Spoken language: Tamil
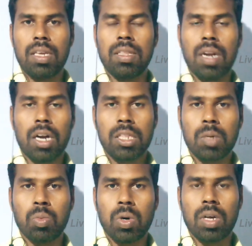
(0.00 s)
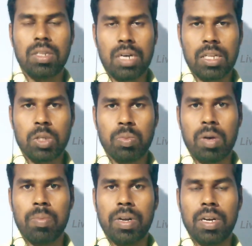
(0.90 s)
இது நடந்துருமோ அது நடந்துருமோ
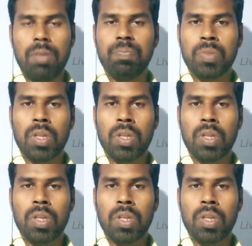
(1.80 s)
அப்படின்னு